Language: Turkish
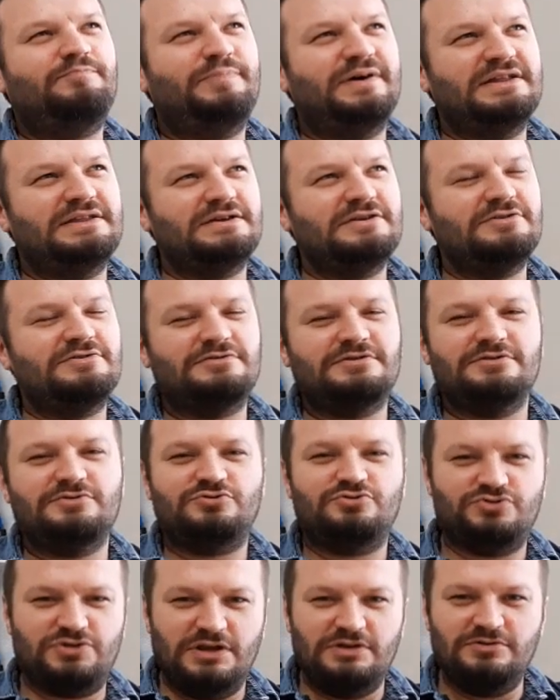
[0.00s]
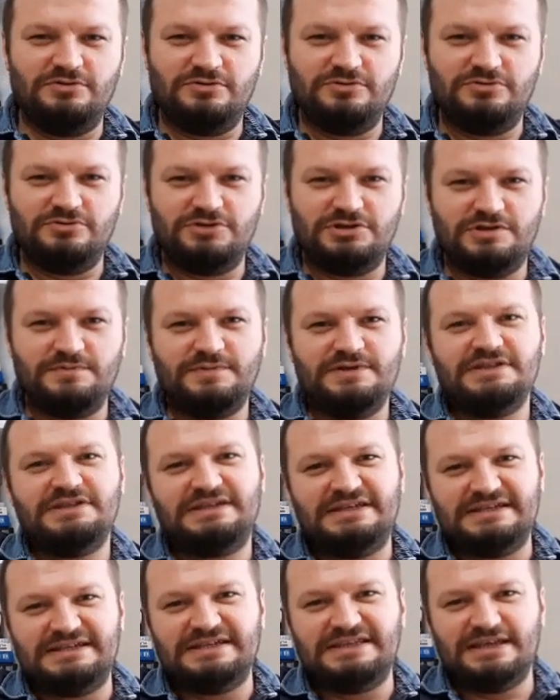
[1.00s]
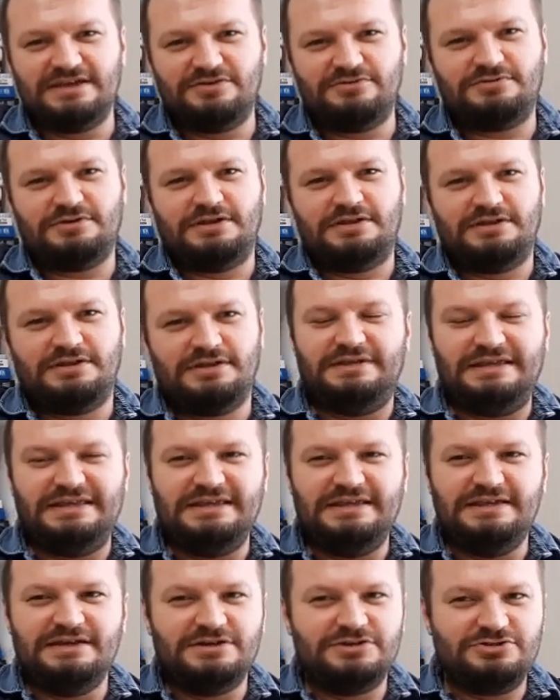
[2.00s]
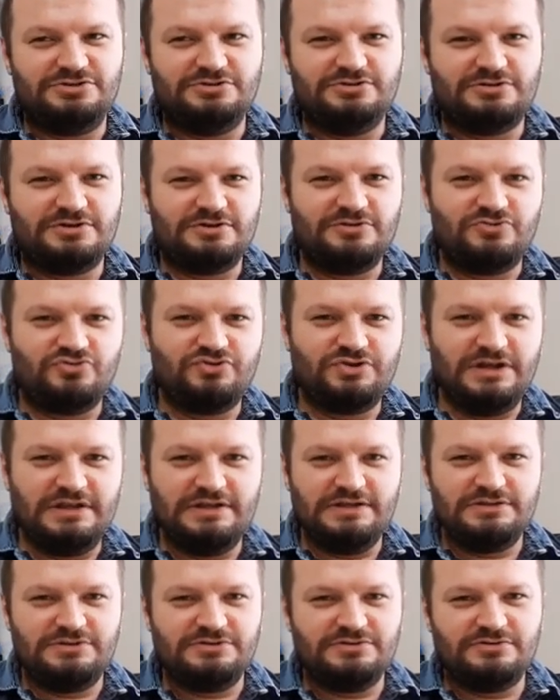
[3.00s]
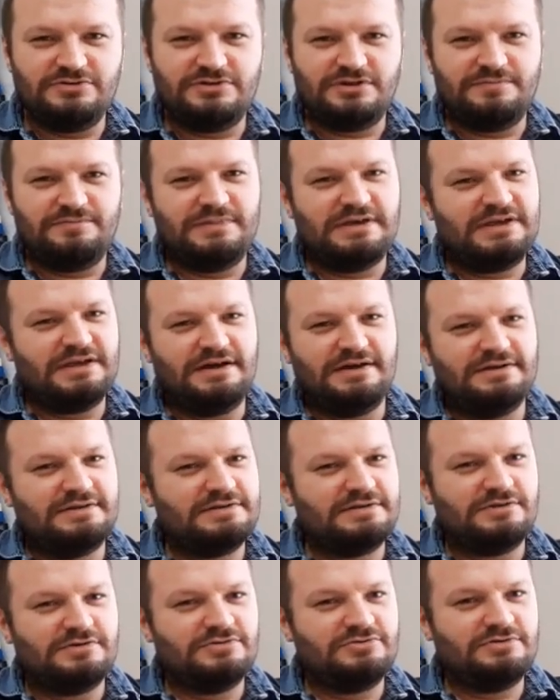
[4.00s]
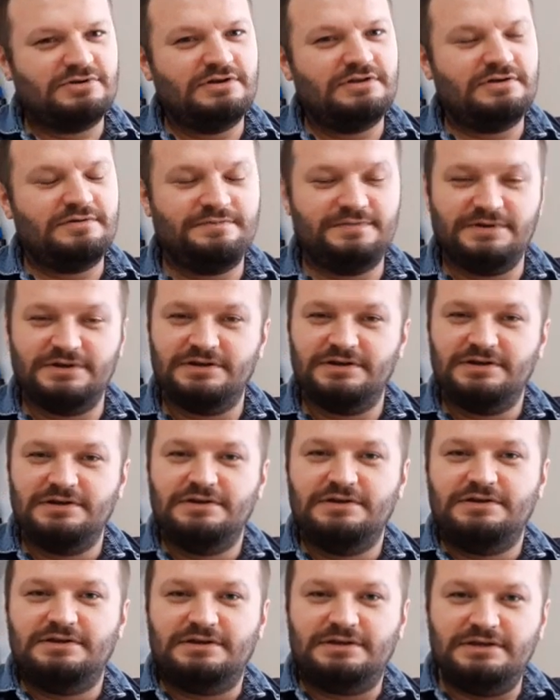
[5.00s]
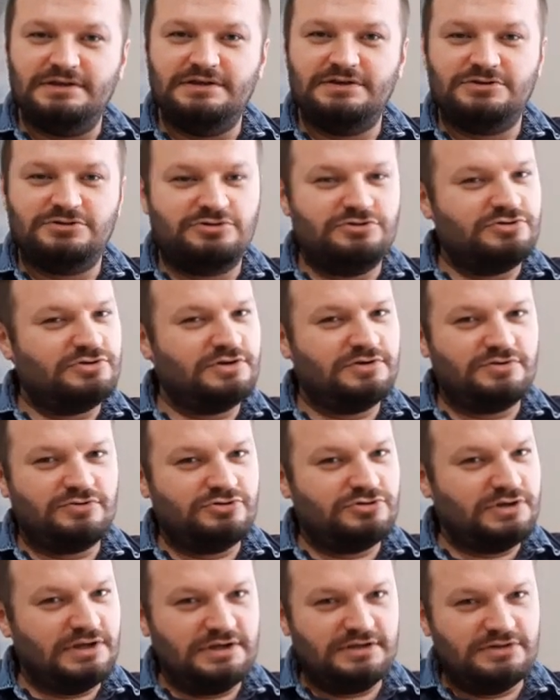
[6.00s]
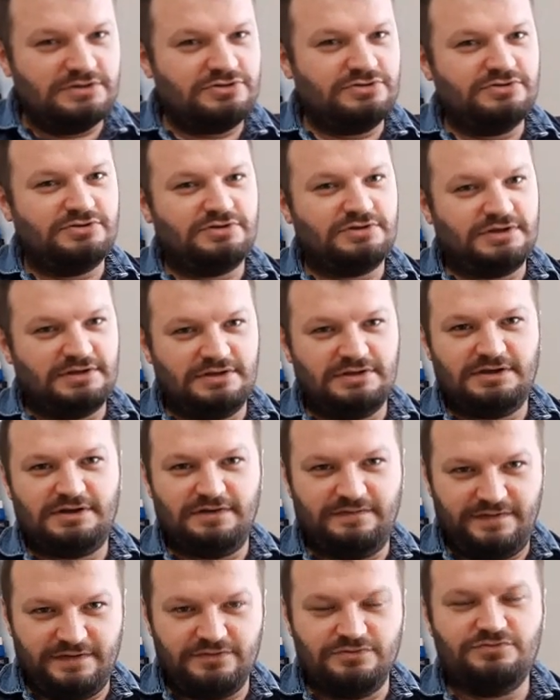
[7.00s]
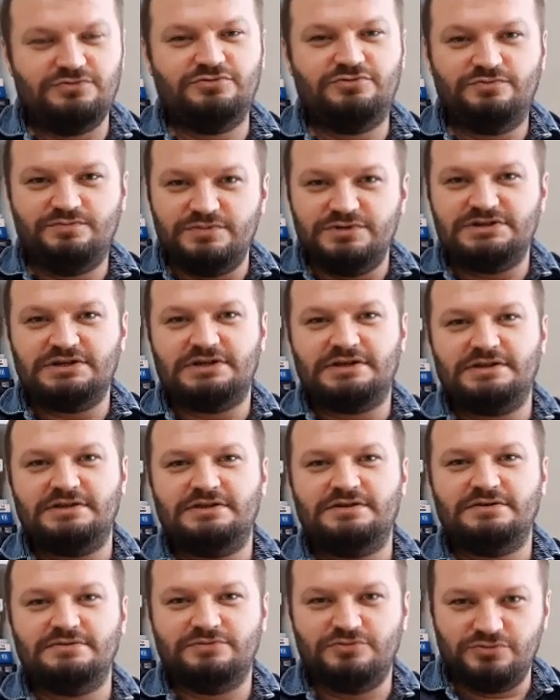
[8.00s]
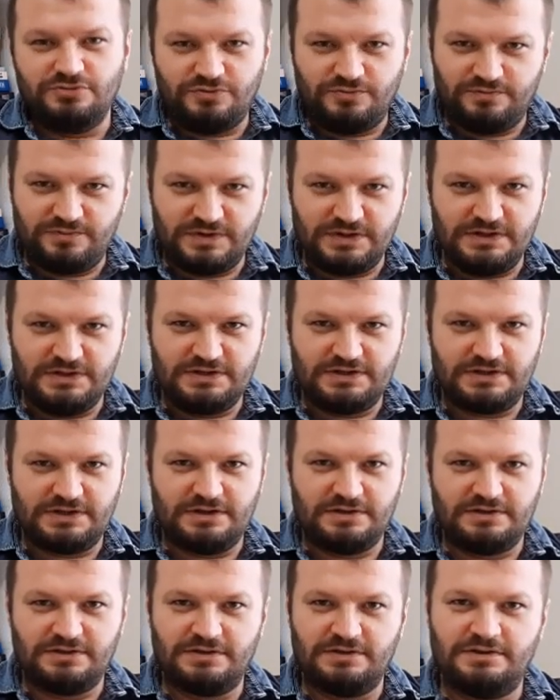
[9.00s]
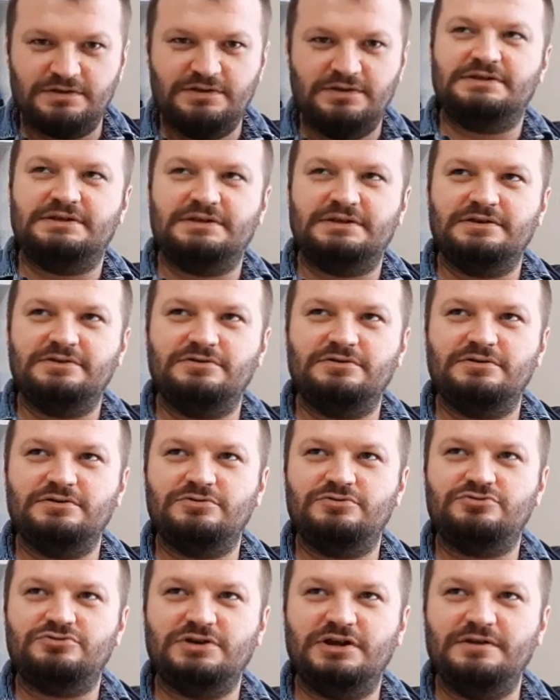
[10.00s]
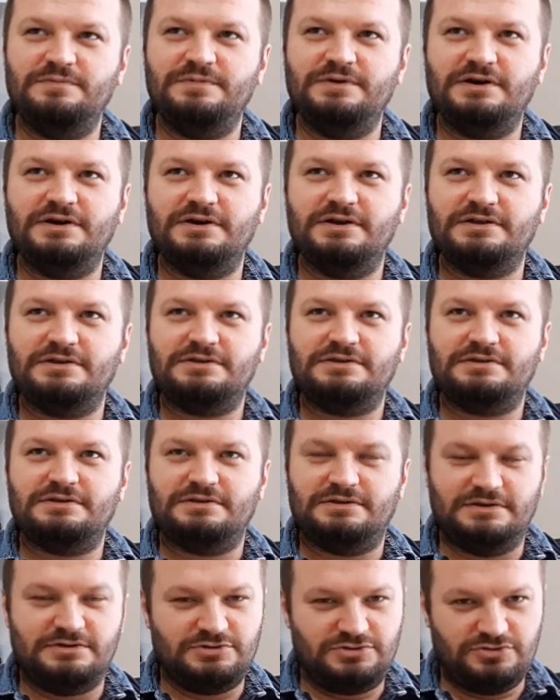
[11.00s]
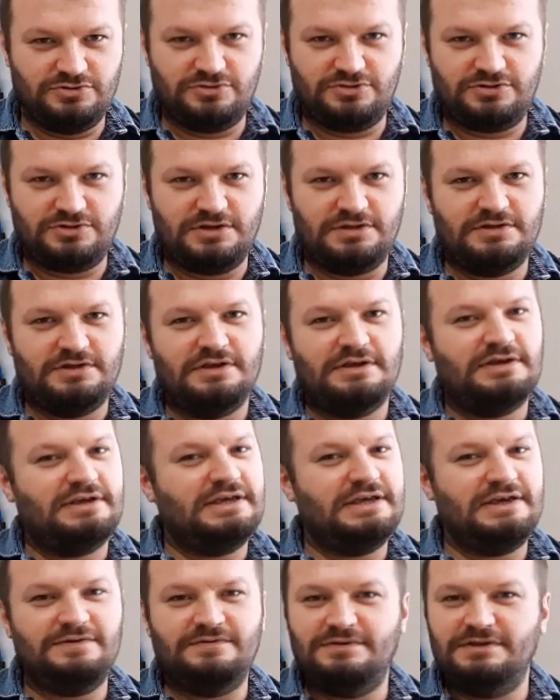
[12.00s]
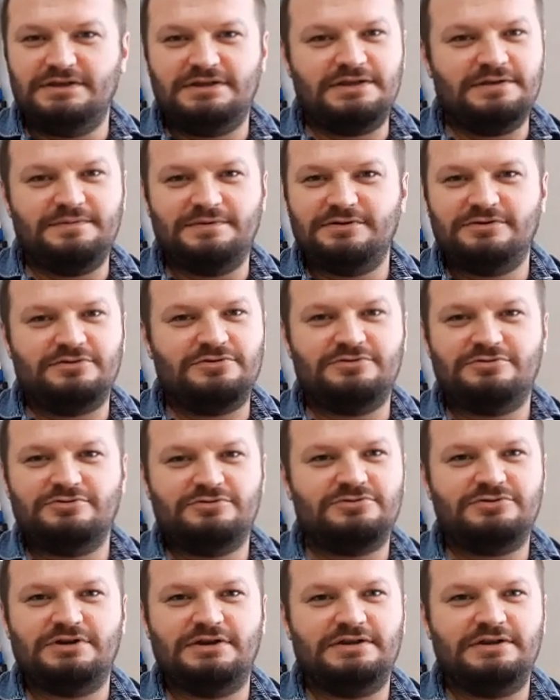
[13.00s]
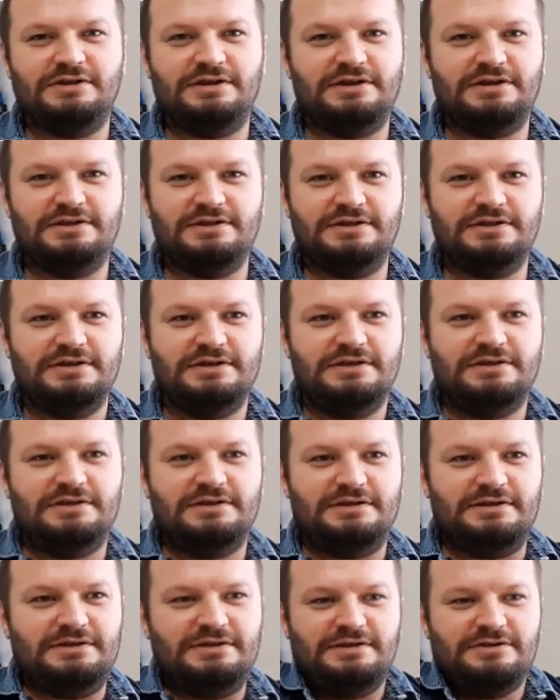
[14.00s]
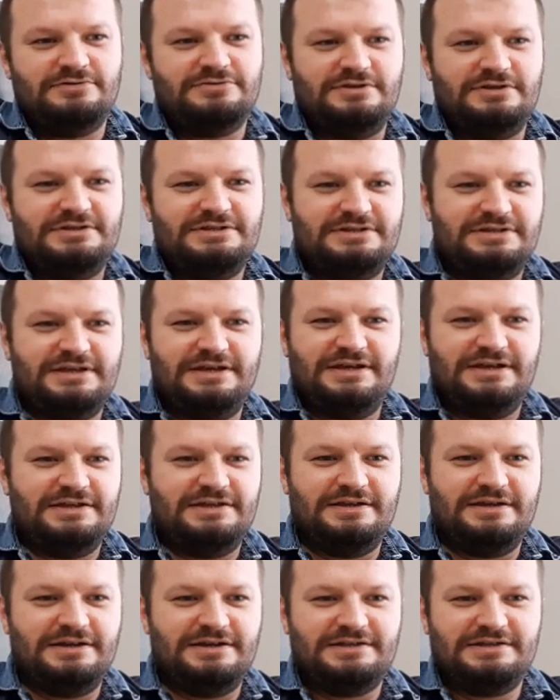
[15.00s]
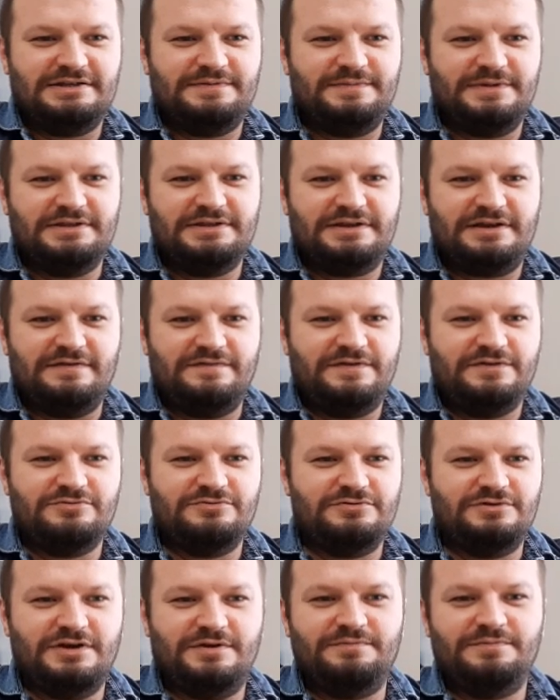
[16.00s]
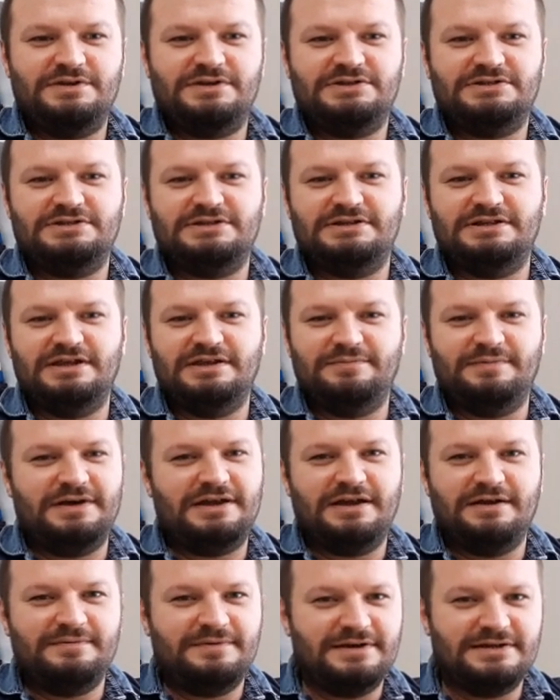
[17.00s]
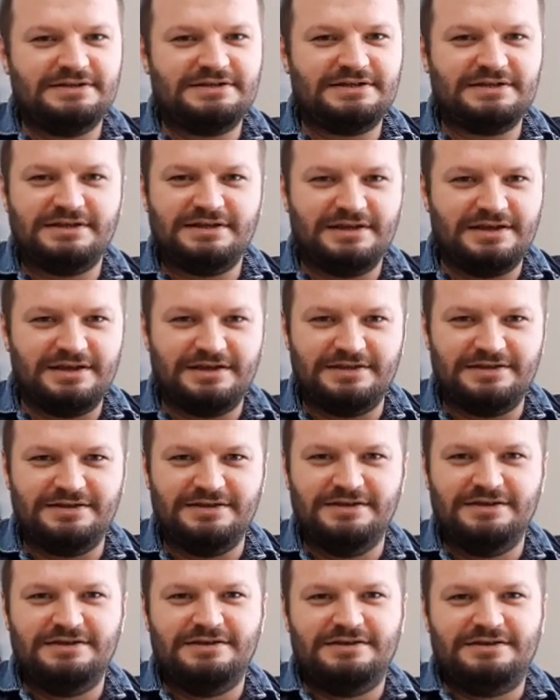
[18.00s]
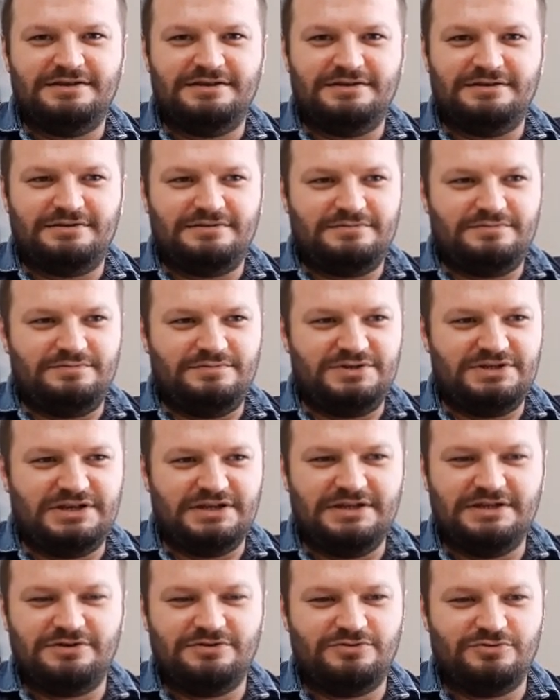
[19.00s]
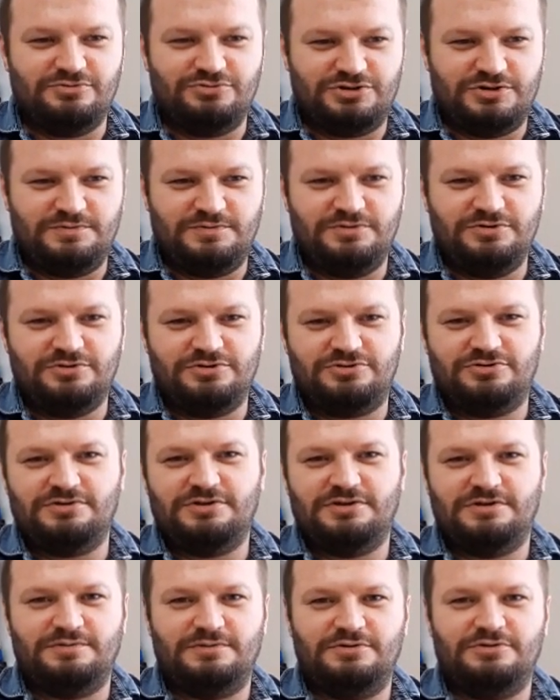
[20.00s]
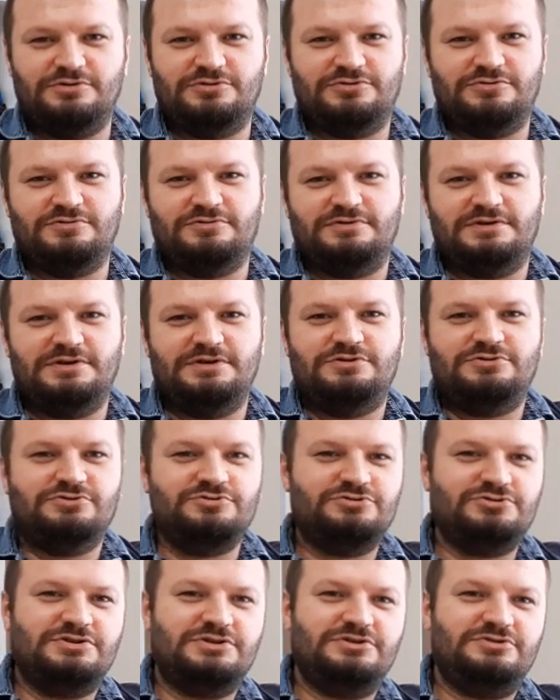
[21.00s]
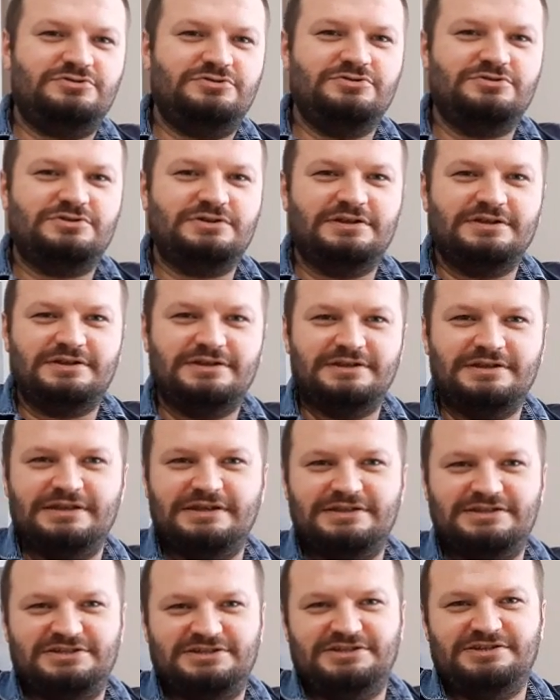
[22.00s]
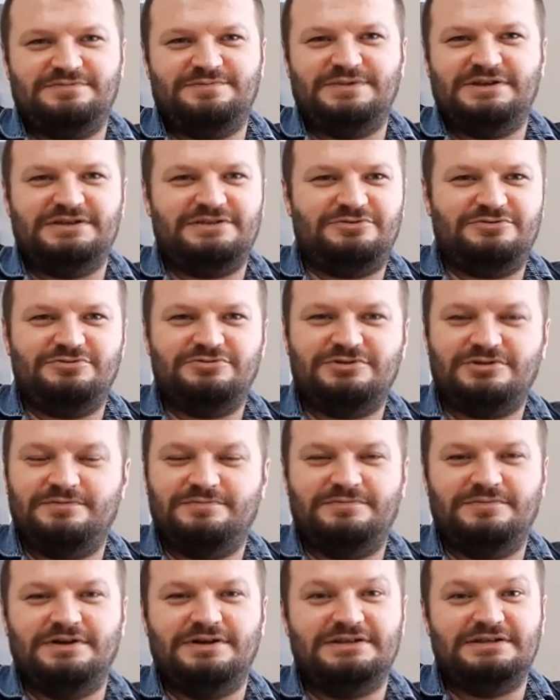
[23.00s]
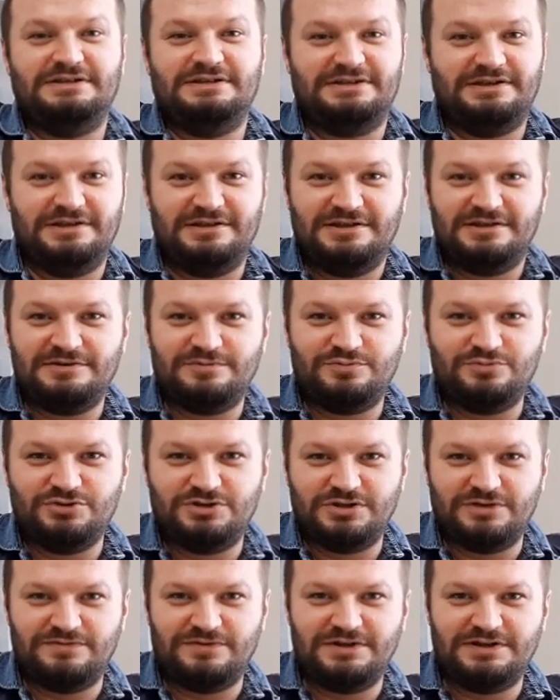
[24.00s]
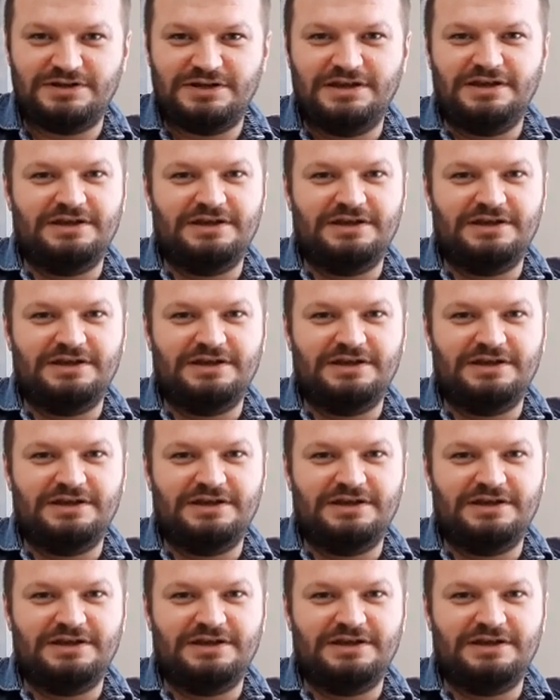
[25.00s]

Bana göre güzel olduğu zaman ikisi de güzel. İyi yaşıyorsan, güzel yaşıyorsan bekarlık da güzel ama iyi yaşıyorsan, güzel yaşıyorsan, yani kafana uygun bir şekilde, uygun bir insanla, sana göre güzel bir hayat yaşıyorsan evlilik de bana göre güzel. Yani e, ne güzel işte yani her zaman kafana uyan bir kişiyle berabersin. Yani e, bir şeyleri konuşabiliyorsun, edebiliyorsun. E, çocuk istiyorsan hani yetiştirmek istiyorsan bazı insanlar bunu sever.